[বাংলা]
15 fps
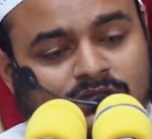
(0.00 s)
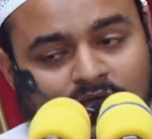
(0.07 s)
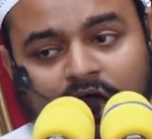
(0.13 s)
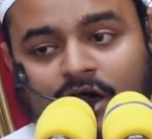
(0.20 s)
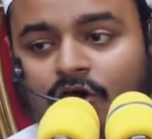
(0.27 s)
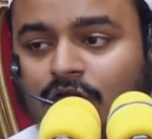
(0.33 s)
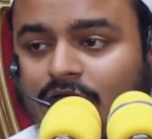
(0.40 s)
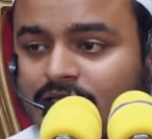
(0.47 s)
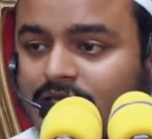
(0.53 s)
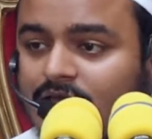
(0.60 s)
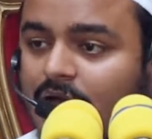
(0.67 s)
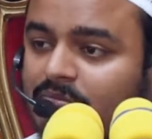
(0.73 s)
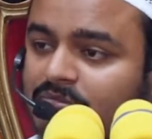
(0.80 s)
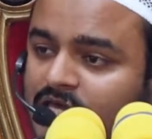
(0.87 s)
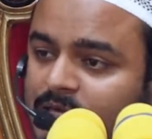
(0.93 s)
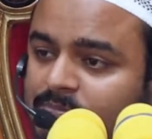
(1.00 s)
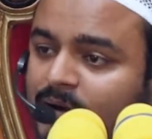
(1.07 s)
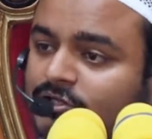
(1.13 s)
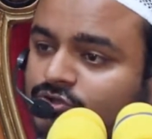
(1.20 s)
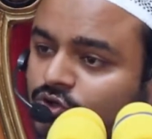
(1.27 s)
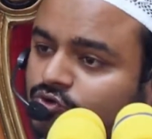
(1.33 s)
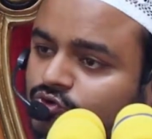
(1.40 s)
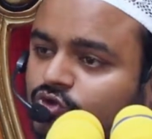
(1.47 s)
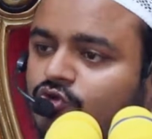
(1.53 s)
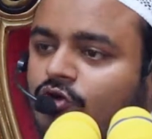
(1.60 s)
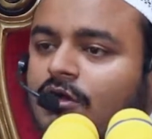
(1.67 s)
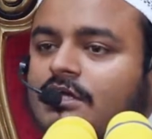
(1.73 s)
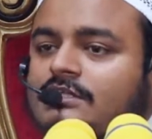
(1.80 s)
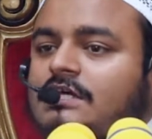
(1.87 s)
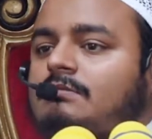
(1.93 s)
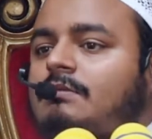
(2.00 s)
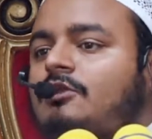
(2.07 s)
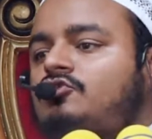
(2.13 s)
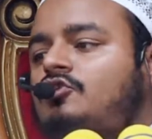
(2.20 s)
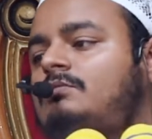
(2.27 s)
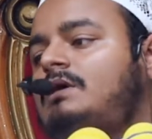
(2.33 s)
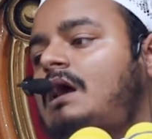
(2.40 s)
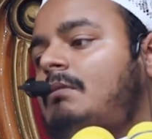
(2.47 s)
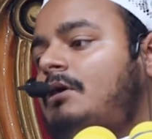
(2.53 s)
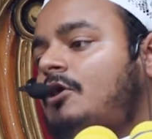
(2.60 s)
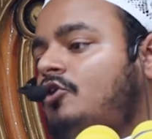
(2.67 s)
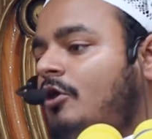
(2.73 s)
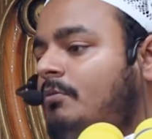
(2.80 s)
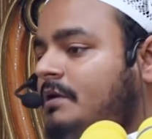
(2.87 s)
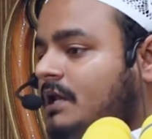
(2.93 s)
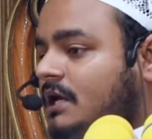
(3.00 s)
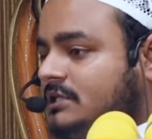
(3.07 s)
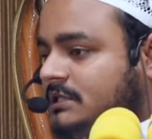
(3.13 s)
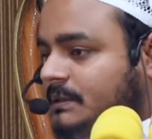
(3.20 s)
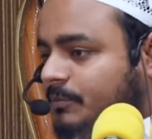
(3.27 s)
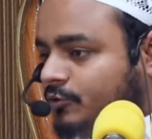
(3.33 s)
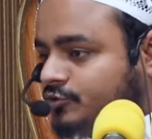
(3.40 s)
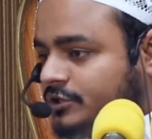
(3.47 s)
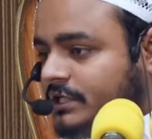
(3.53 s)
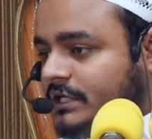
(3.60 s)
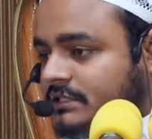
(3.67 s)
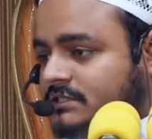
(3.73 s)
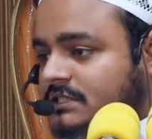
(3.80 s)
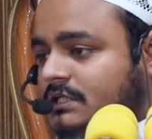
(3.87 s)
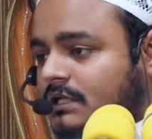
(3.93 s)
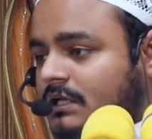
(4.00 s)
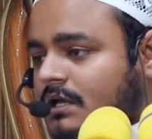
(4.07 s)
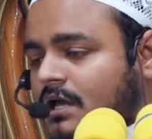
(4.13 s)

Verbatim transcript: তাহলে কি আমি এই পাঁচক্ত সলাতের মাধ্যমে আমার রবের কাছে পৌঁছে গেছি